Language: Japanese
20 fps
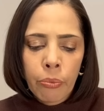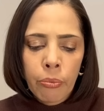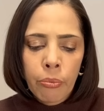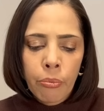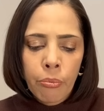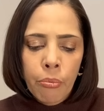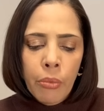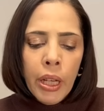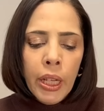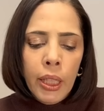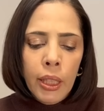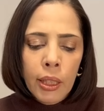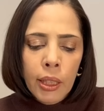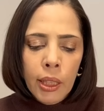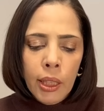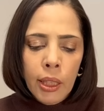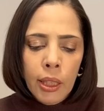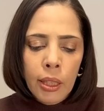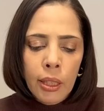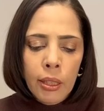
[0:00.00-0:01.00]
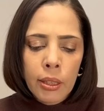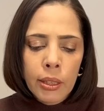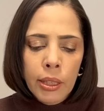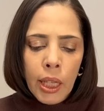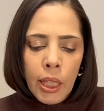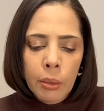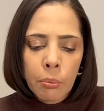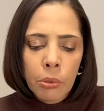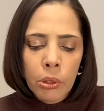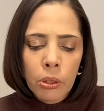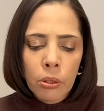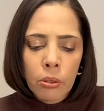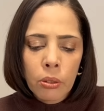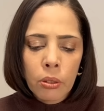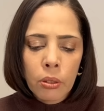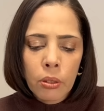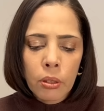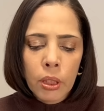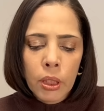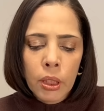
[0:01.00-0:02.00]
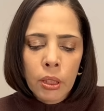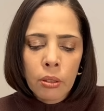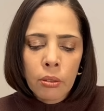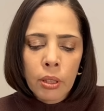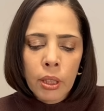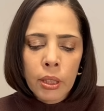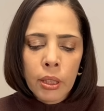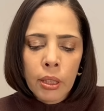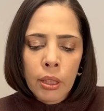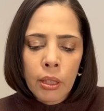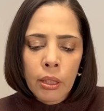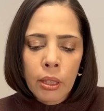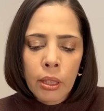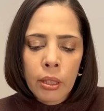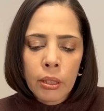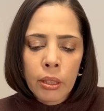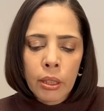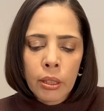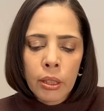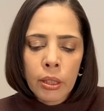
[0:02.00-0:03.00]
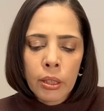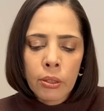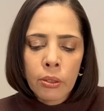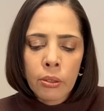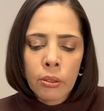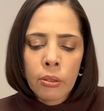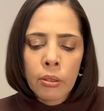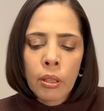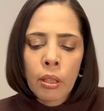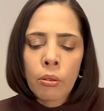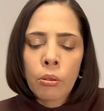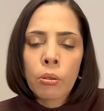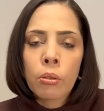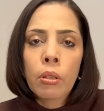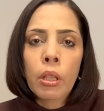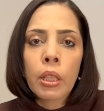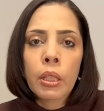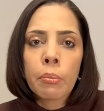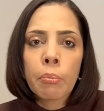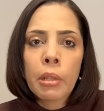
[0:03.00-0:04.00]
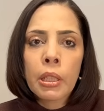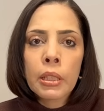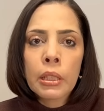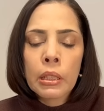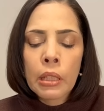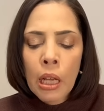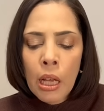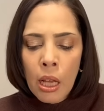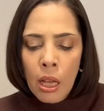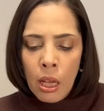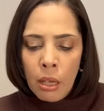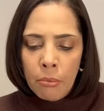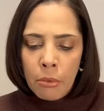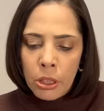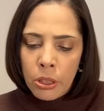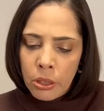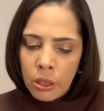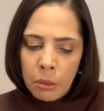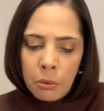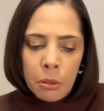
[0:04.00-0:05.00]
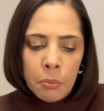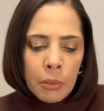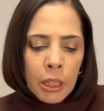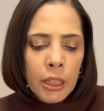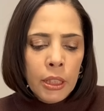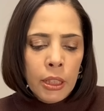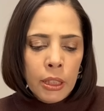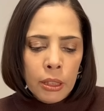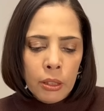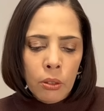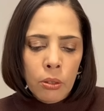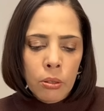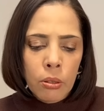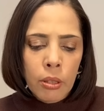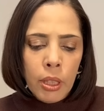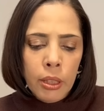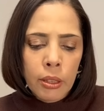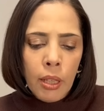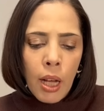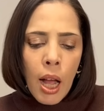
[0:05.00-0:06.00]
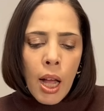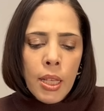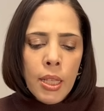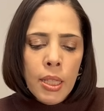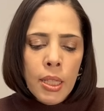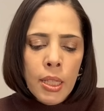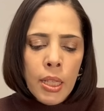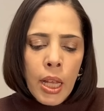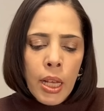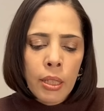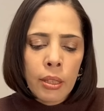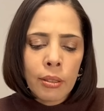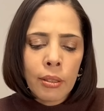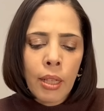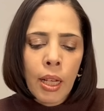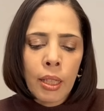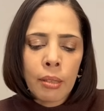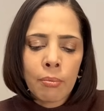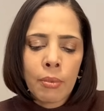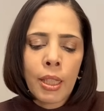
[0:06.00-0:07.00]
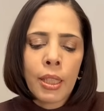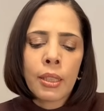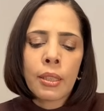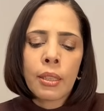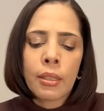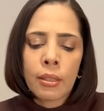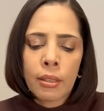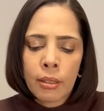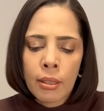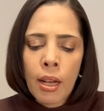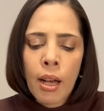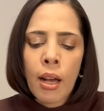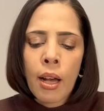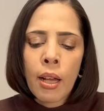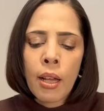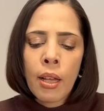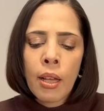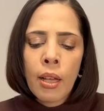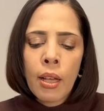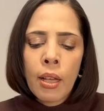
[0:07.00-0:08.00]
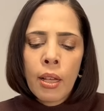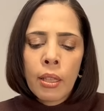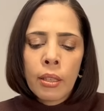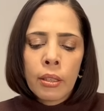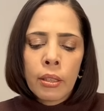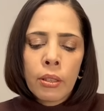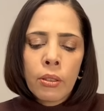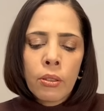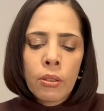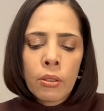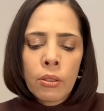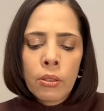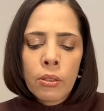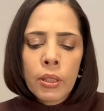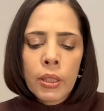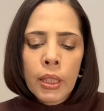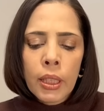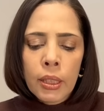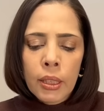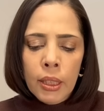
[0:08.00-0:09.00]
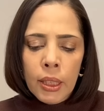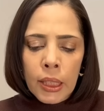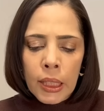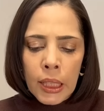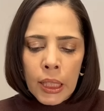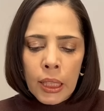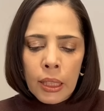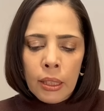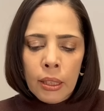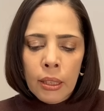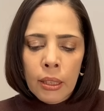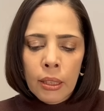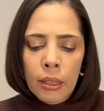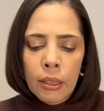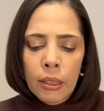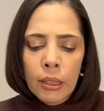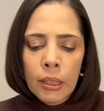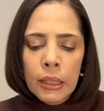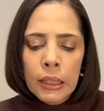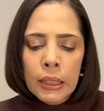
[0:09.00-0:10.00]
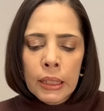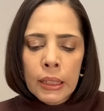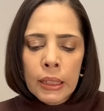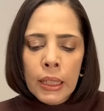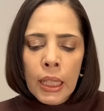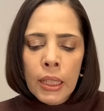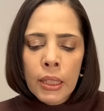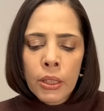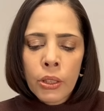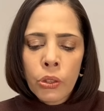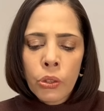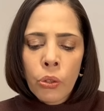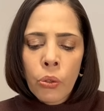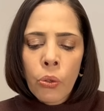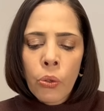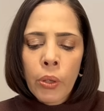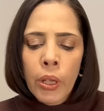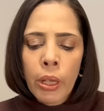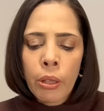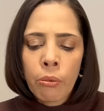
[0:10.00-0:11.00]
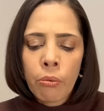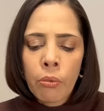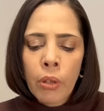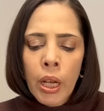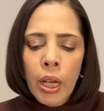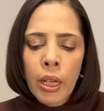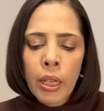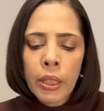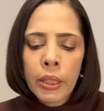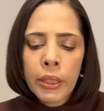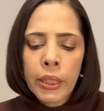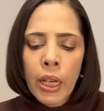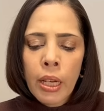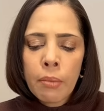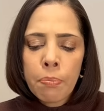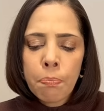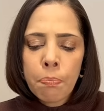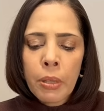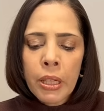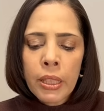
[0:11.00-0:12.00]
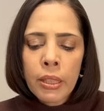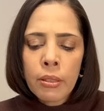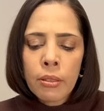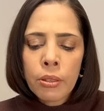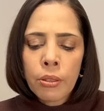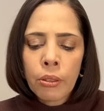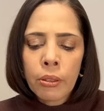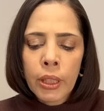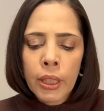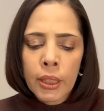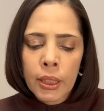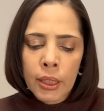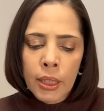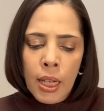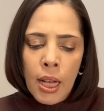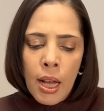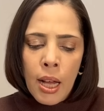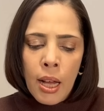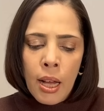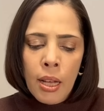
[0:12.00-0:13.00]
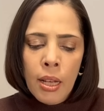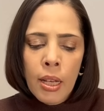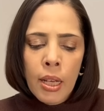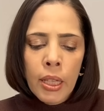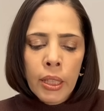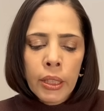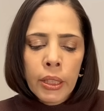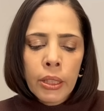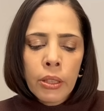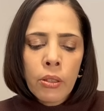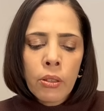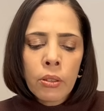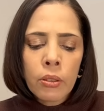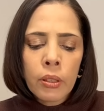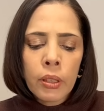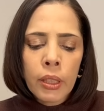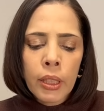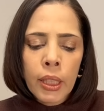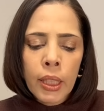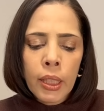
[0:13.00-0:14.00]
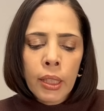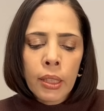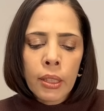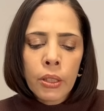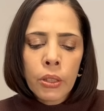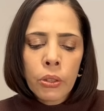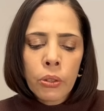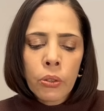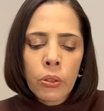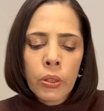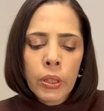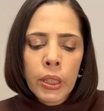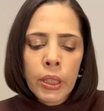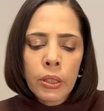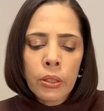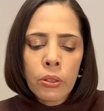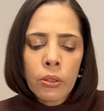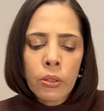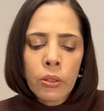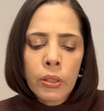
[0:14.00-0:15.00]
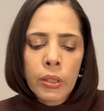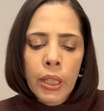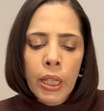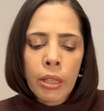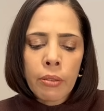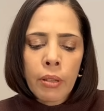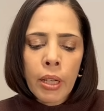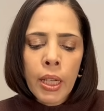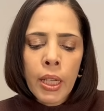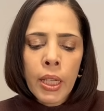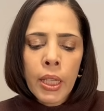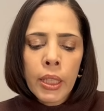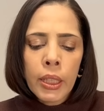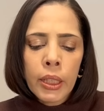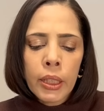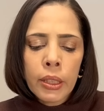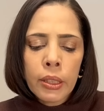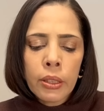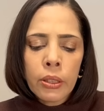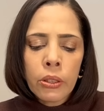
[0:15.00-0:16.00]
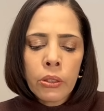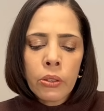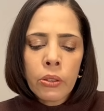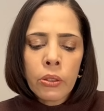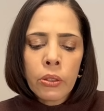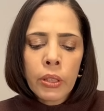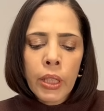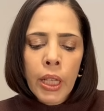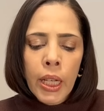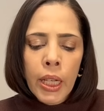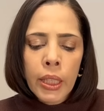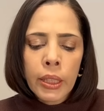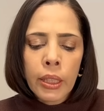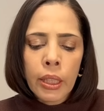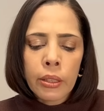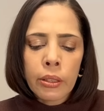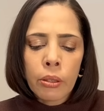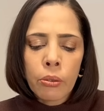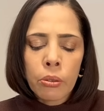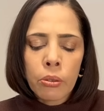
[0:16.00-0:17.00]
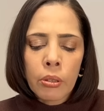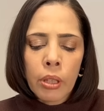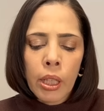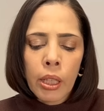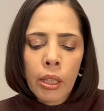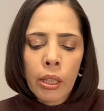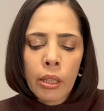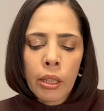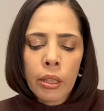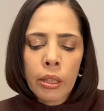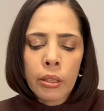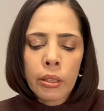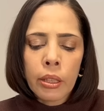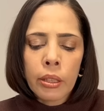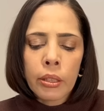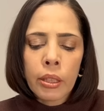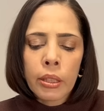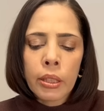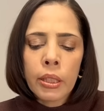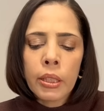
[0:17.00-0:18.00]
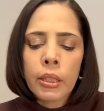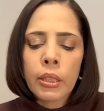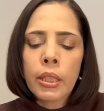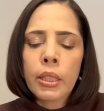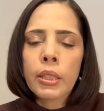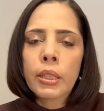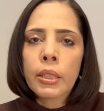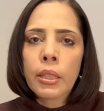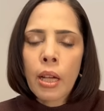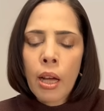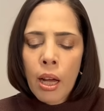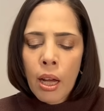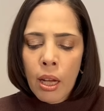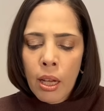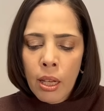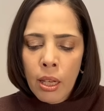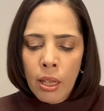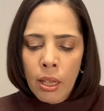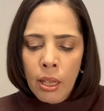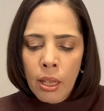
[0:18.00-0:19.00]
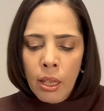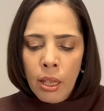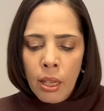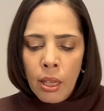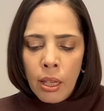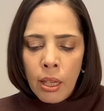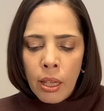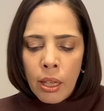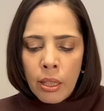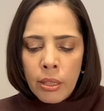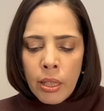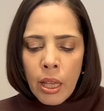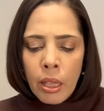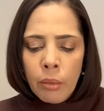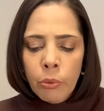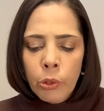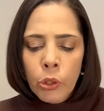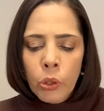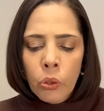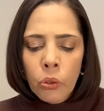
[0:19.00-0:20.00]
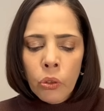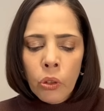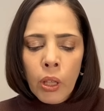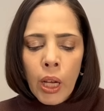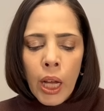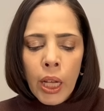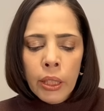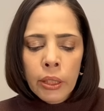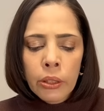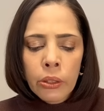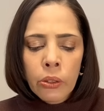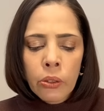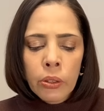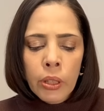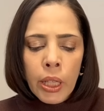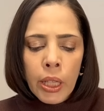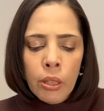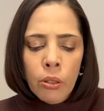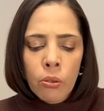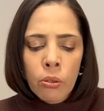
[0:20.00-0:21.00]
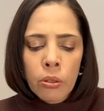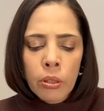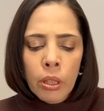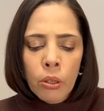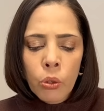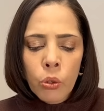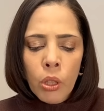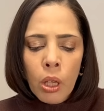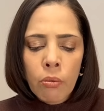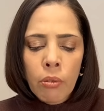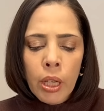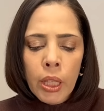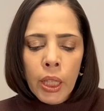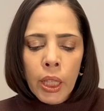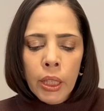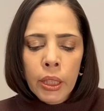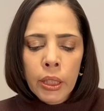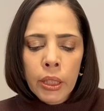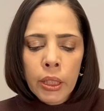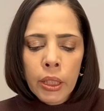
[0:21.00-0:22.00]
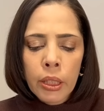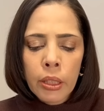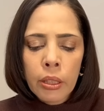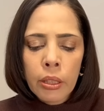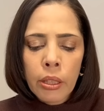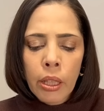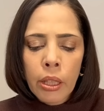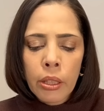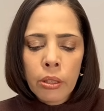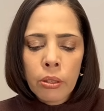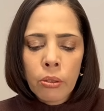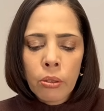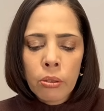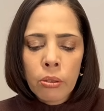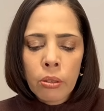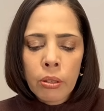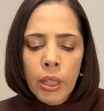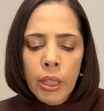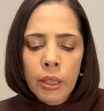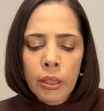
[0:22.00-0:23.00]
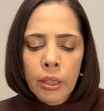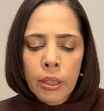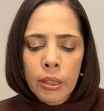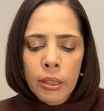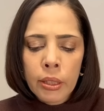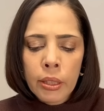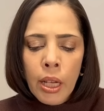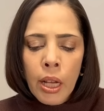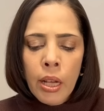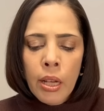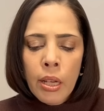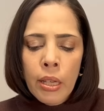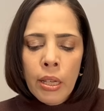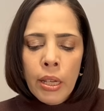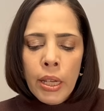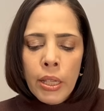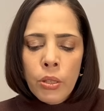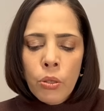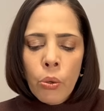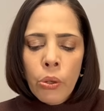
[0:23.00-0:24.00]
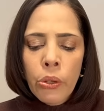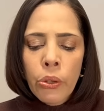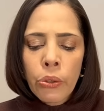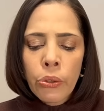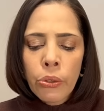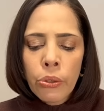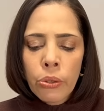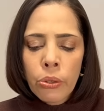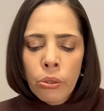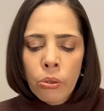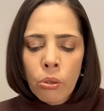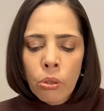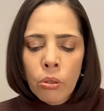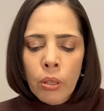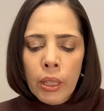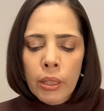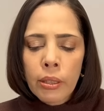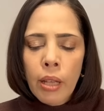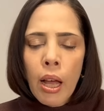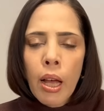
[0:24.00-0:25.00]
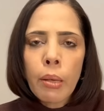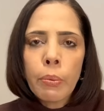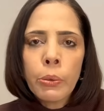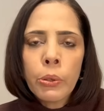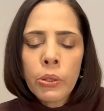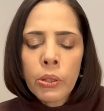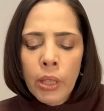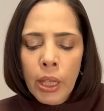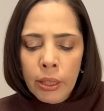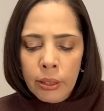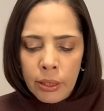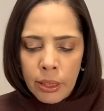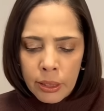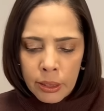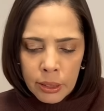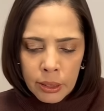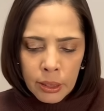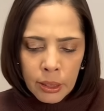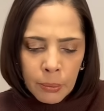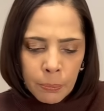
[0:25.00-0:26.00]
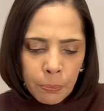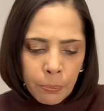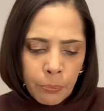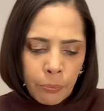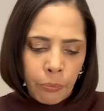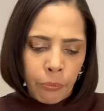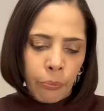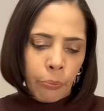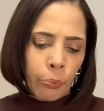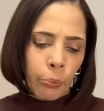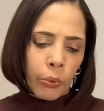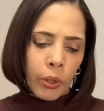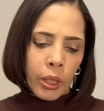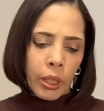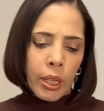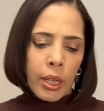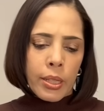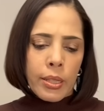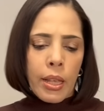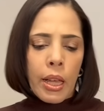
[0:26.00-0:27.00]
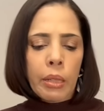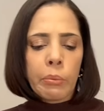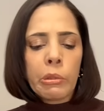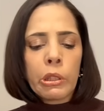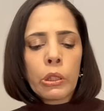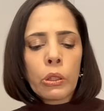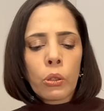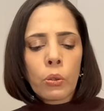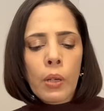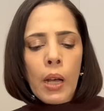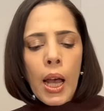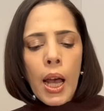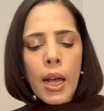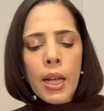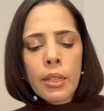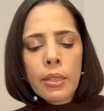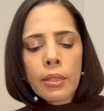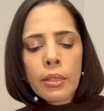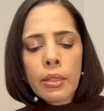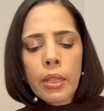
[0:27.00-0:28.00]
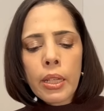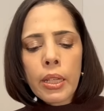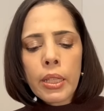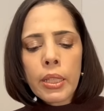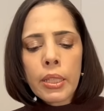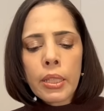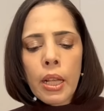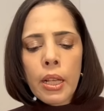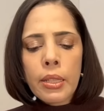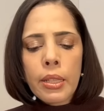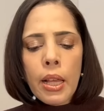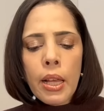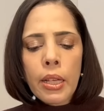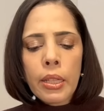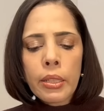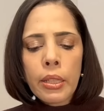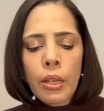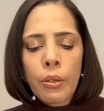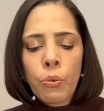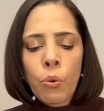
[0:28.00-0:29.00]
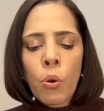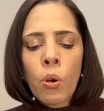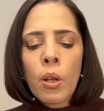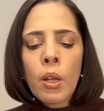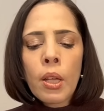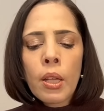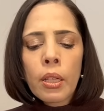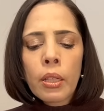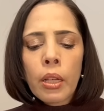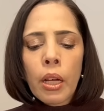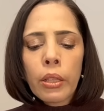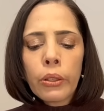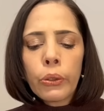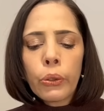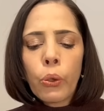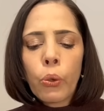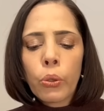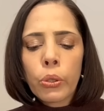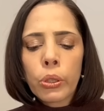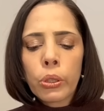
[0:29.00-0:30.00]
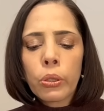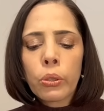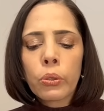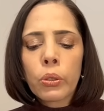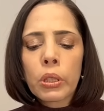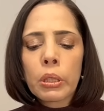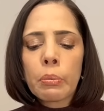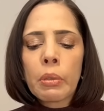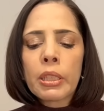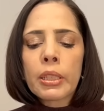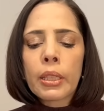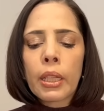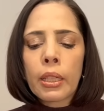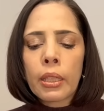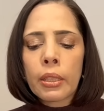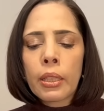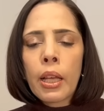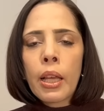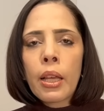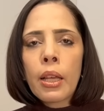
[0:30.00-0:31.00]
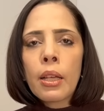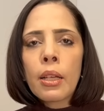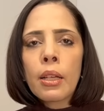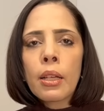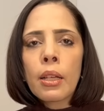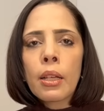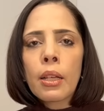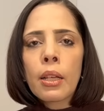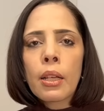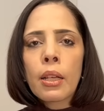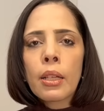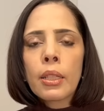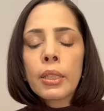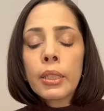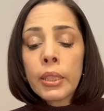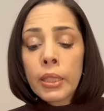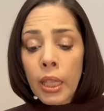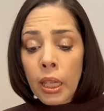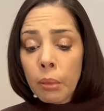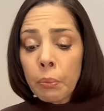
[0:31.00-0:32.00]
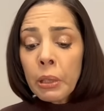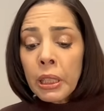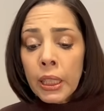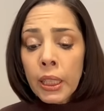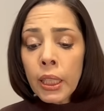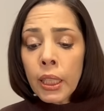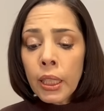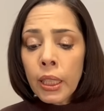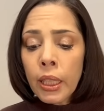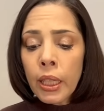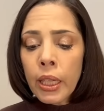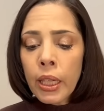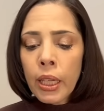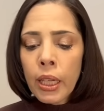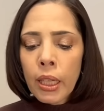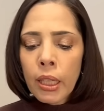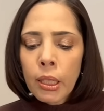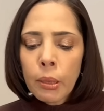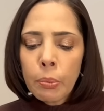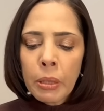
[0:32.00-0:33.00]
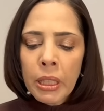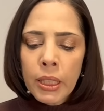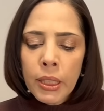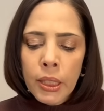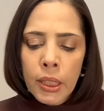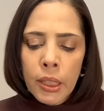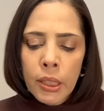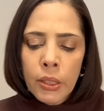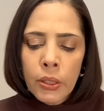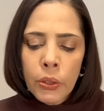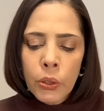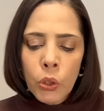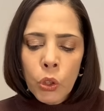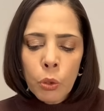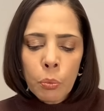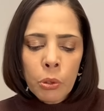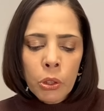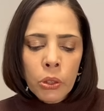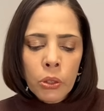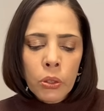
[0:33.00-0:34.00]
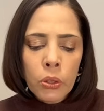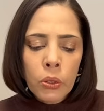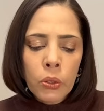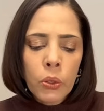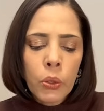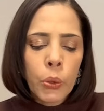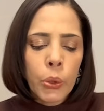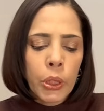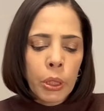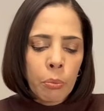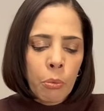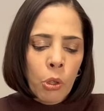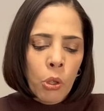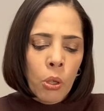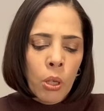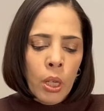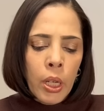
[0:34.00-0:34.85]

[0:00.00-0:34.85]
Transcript: 前に財務省出身の方が書いた記事を読んだことがあります。まあ、ずいぶん前です。おそらくはちねんくらい前ですが、日本の借金せんちょうえんはやっぱり嘘でした。日本に消費増税は必要ないなんてことが書かれていた記事でした。財務省の官僚ならこんなことは分かりきっていることなんですが、それを言うことはタブーなんです。財務省は安定した財源を確保しようとしますからね。ちなみに安倍晋三元総理も